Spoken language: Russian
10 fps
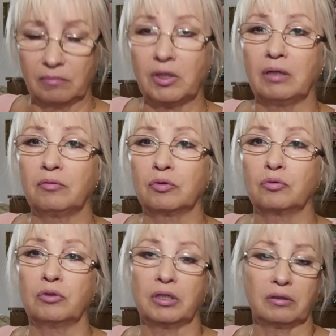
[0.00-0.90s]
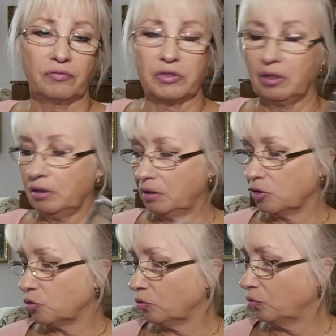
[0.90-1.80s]
так вот куда-то взять
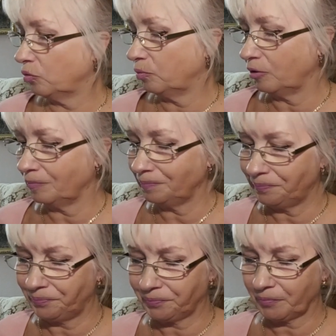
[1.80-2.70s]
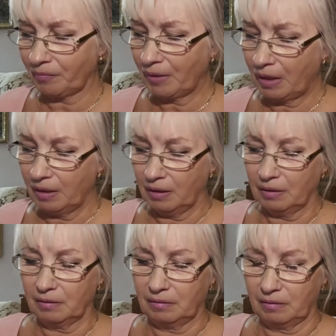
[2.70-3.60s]
даже удобно.
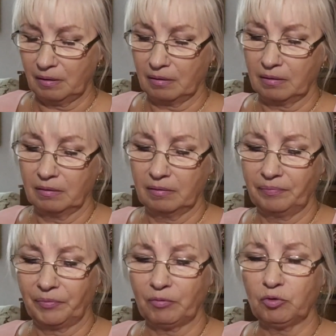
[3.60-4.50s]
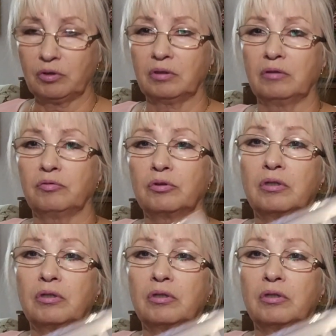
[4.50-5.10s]
Так, вот это вот